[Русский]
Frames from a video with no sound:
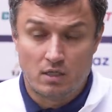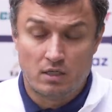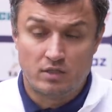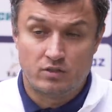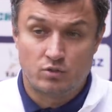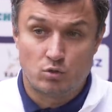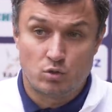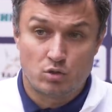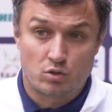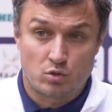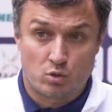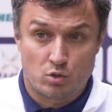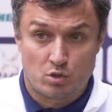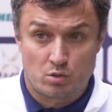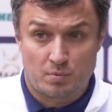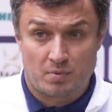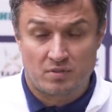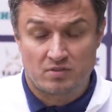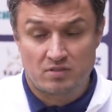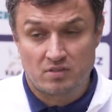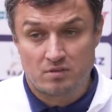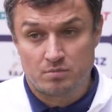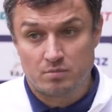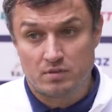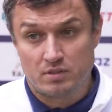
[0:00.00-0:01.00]
и сегодня этот
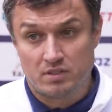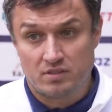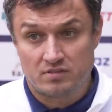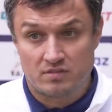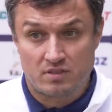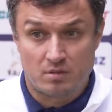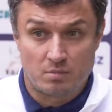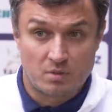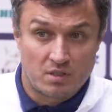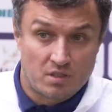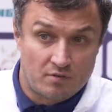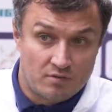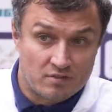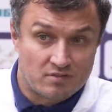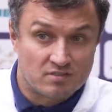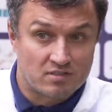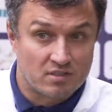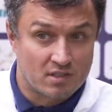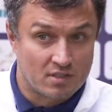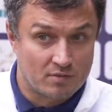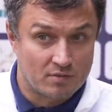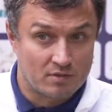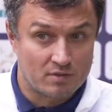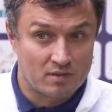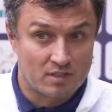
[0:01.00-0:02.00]
процесс был несколько
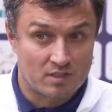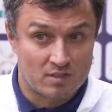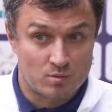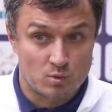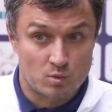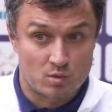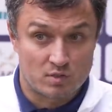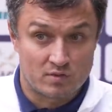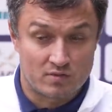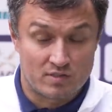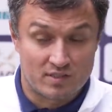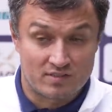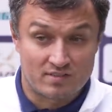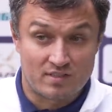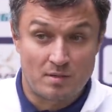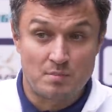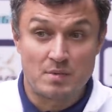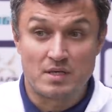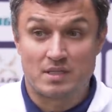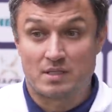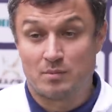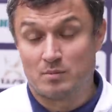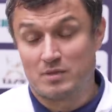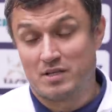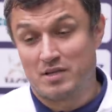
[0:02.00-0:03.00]
модифицирован, даже, может, не всегда
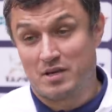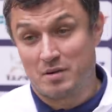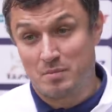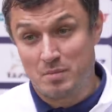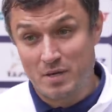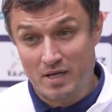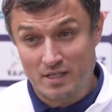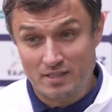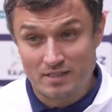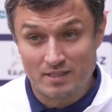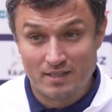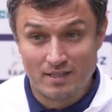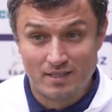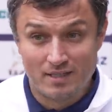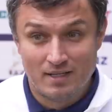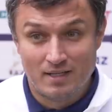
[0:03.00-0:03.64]
заметным для ребят.